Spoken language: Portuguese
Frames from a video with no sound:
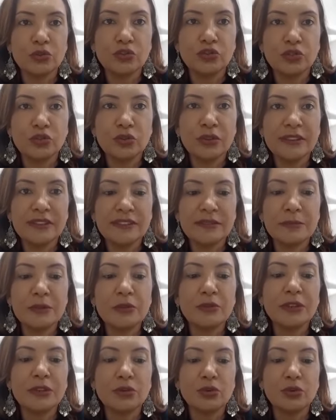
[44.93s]
de
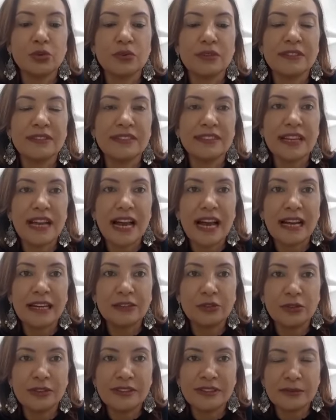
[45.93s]
2012 a
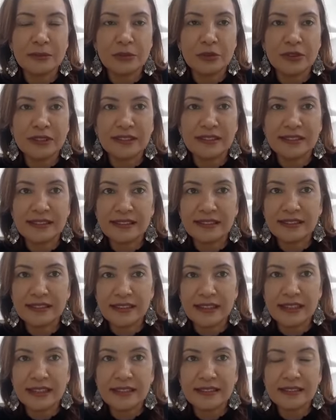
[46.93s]

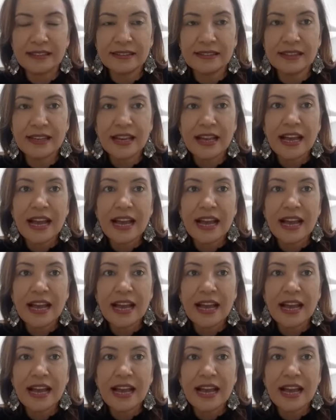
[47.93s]
2016,